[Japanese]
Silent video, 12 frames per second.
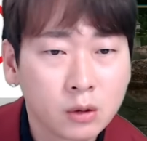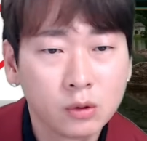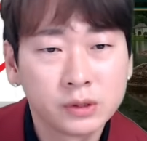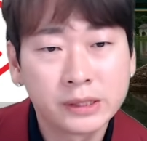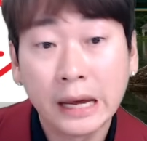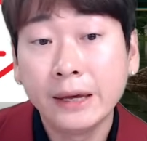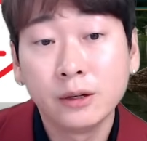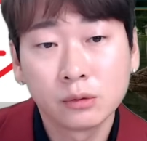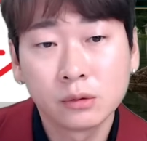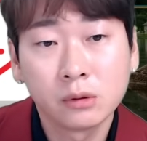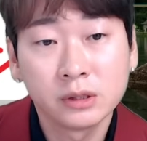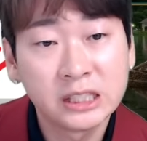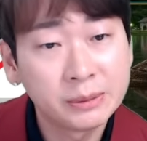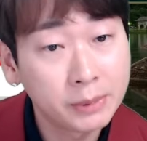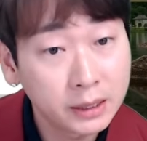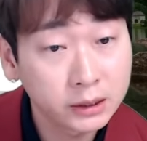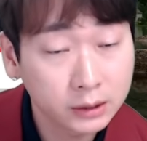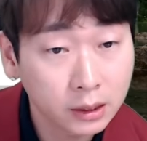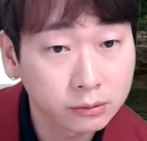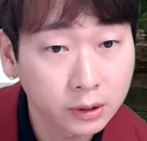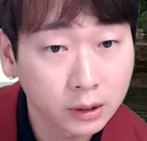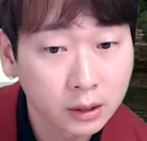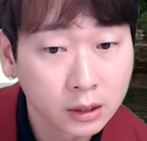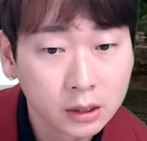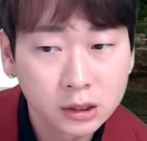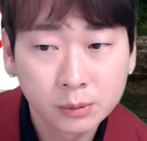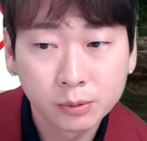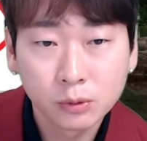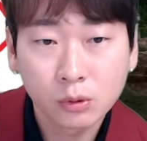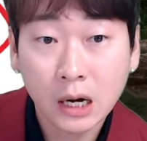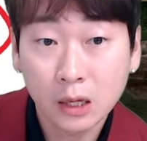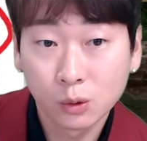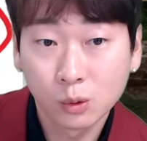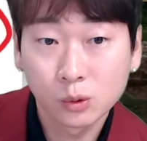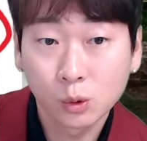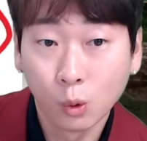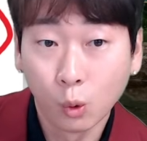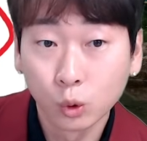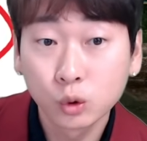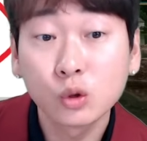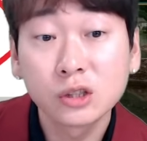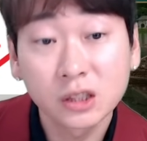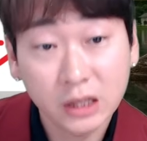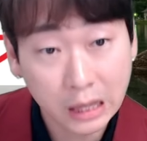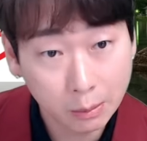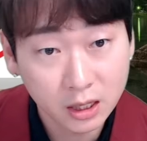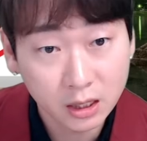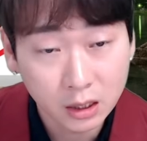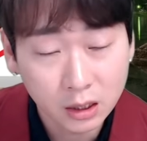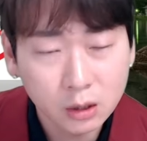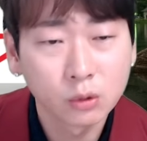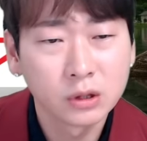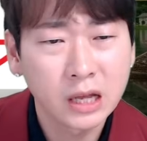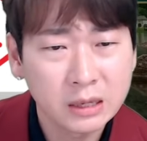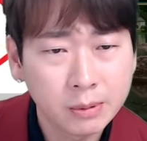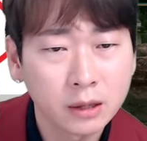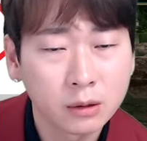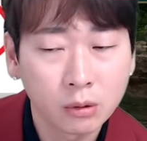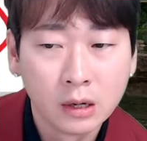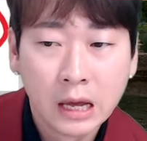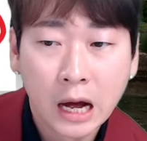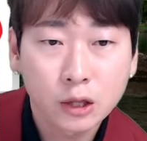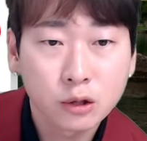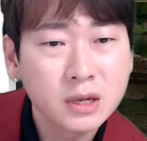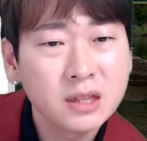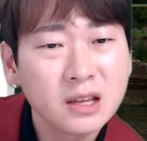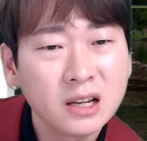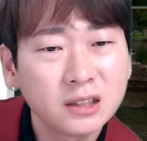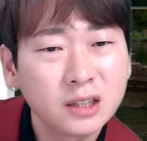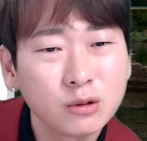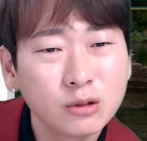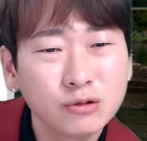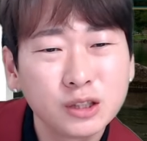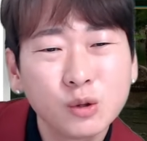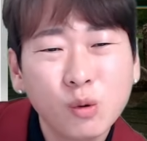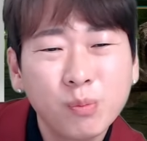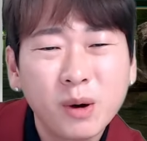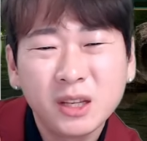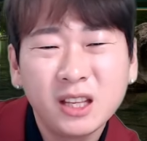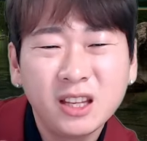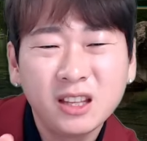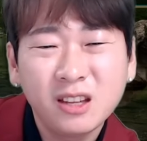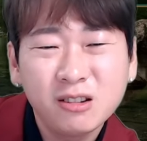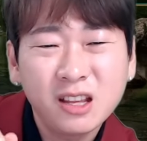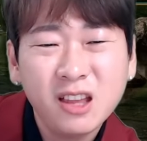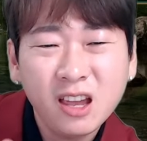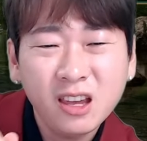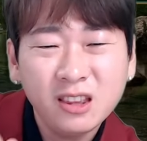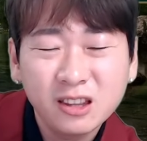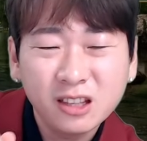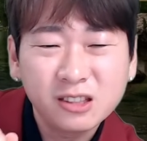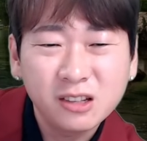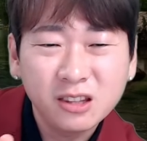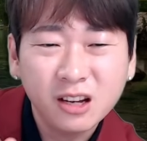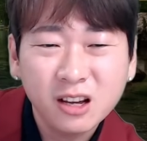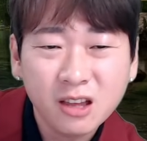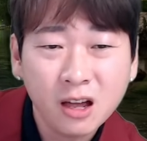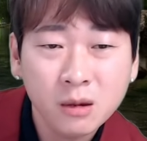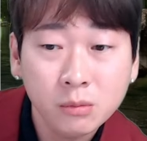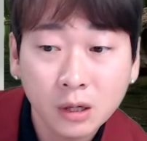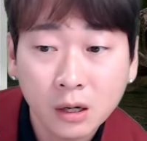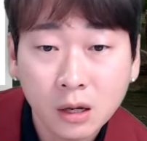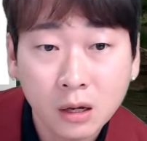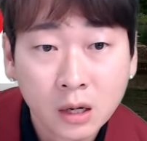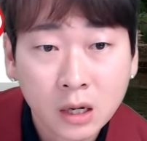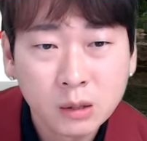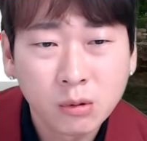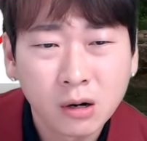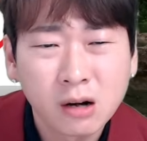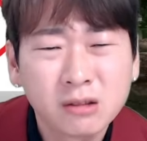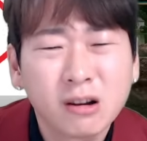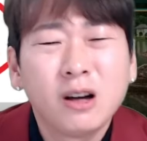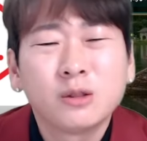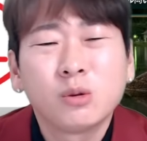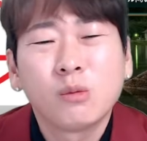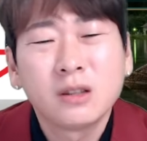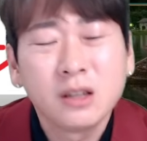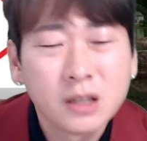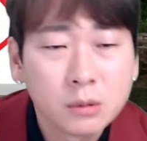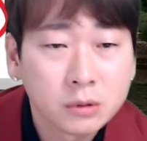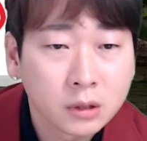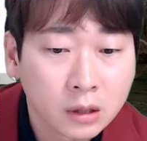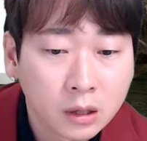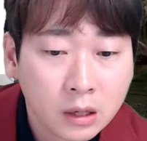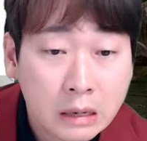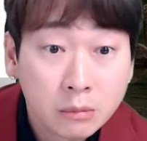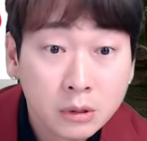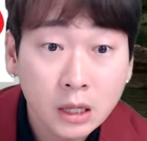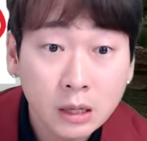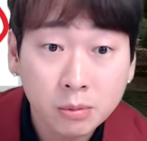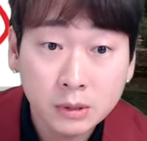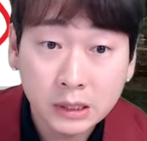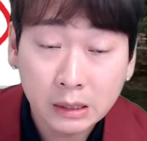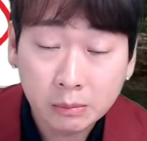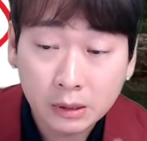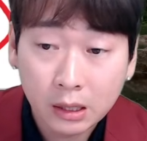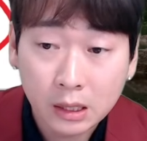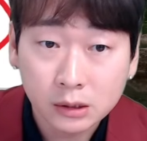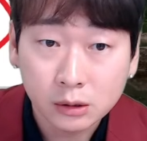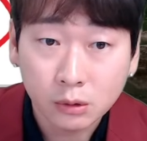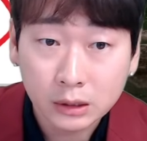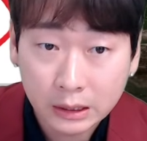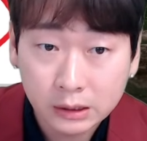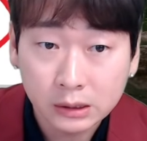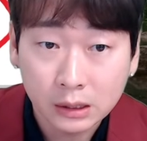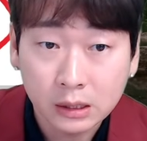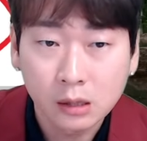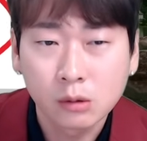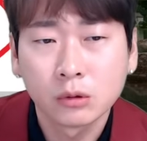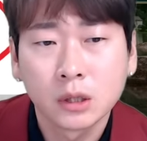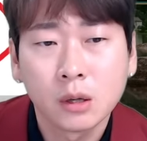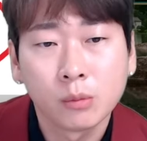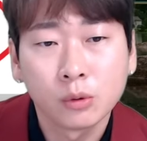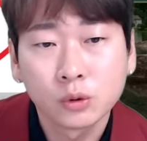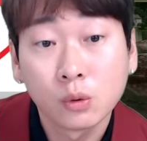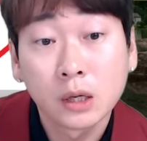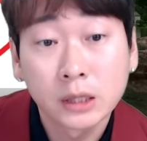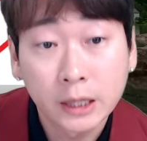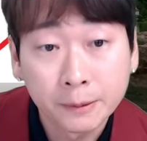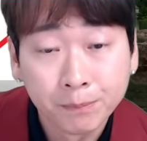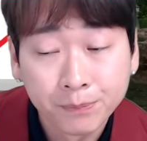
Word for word: 財力を自慢したくて、自分の彼女を落とすためにいろんなイベント。あとみんな行ってるのにうちのおばはなんで行ってくれない？なんで連れて行かない？みたいな言われると、しょうがねえな、みたいな。見せびらかすのが大好きな韓国ではもうしょうがない。